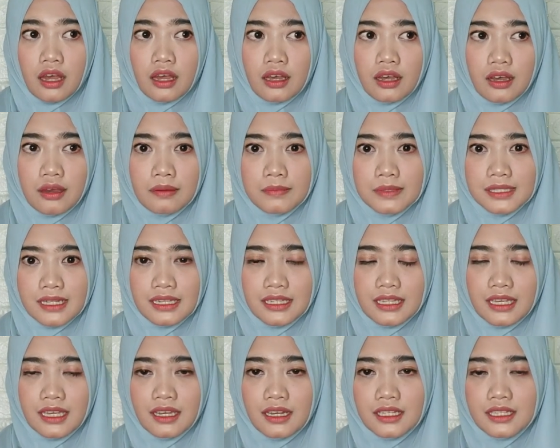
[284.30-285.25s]
e,
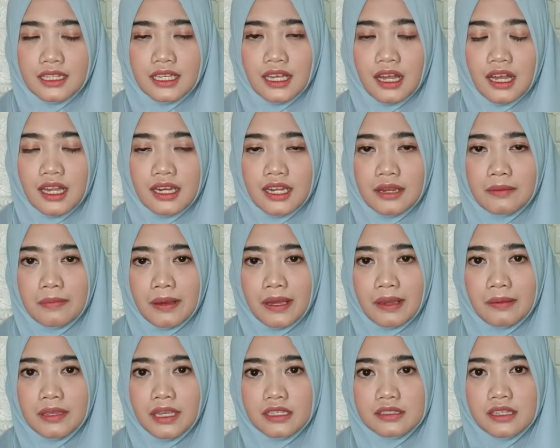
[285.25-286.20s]
misalnya ketika kalian
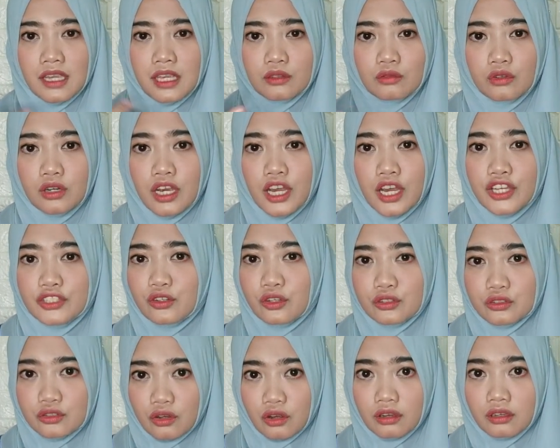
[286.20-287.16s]
pakai minyak zaitun nggak
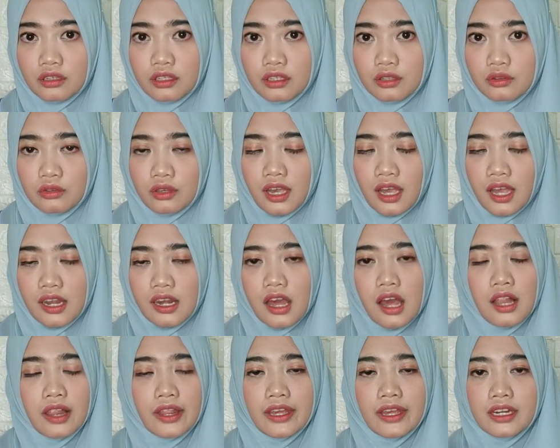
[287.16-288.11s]
cocok gitu ya
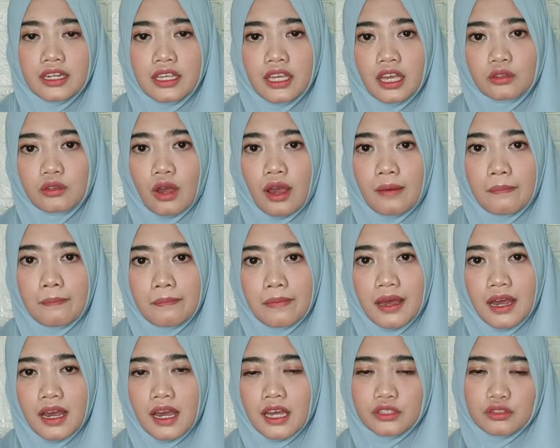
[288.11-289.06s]
ada alergi atau
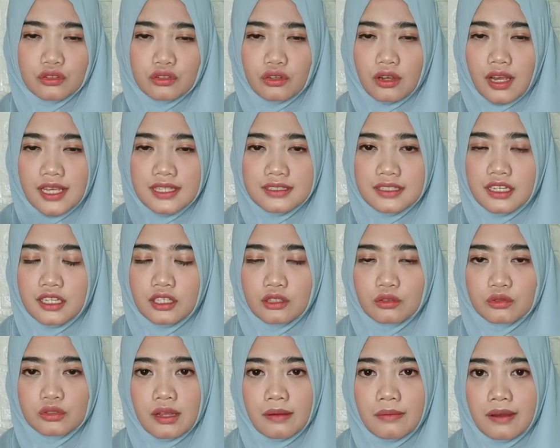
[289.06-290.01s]
apa nggak cocok aja
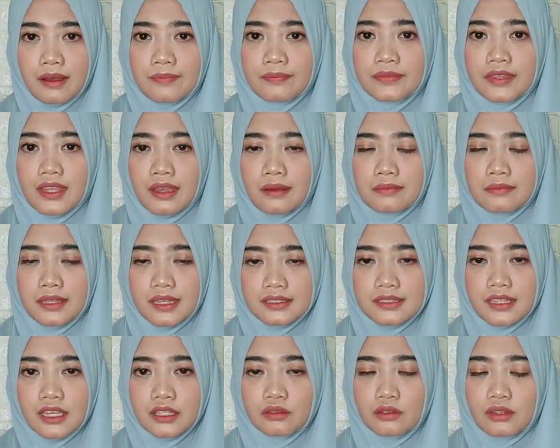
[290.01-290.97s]
gitu sama
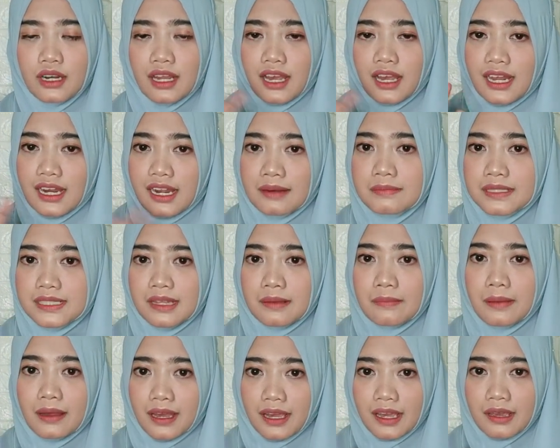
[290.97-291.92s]
minyak zaitun nah kalian
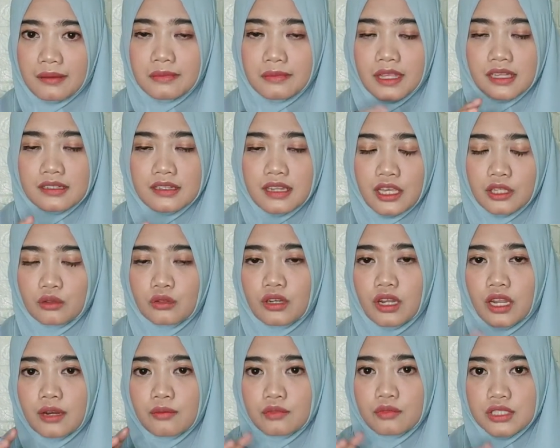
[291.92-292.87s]
bisa pakai minyak
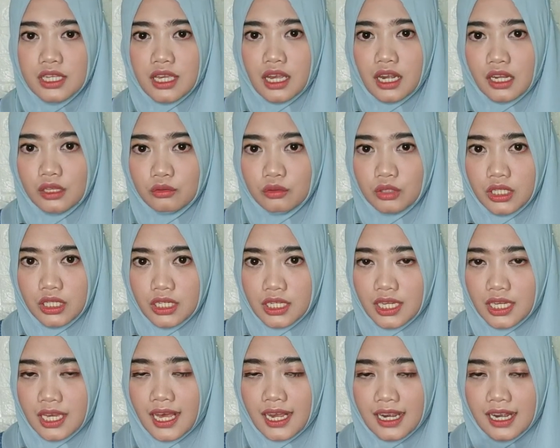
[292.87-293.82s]
zaitun dari mustika ratu
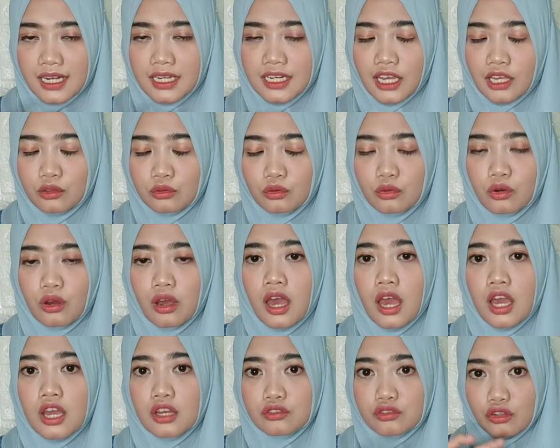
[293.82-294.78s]
ini karena dia tuh
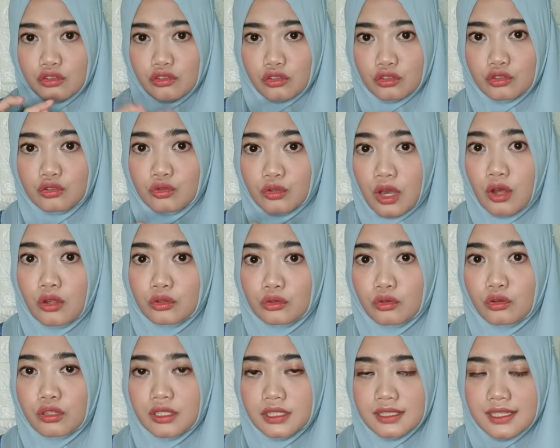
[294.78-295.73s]
cocok juga
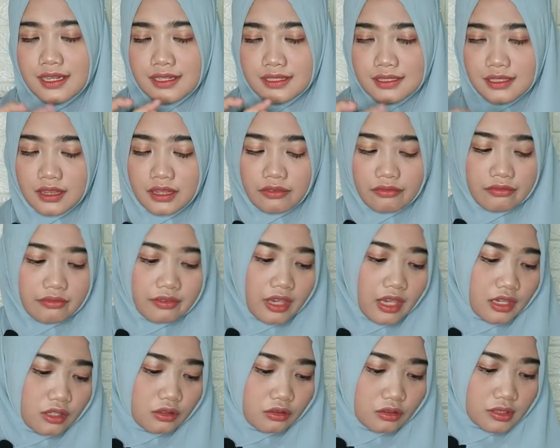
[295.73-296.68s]
untuk kulit sensitif
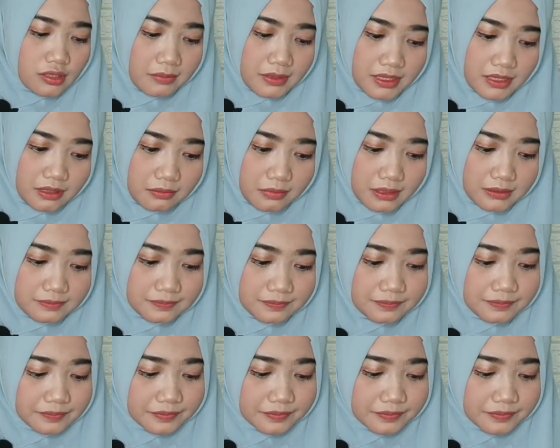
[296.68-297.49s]
kayak gitu teman-teman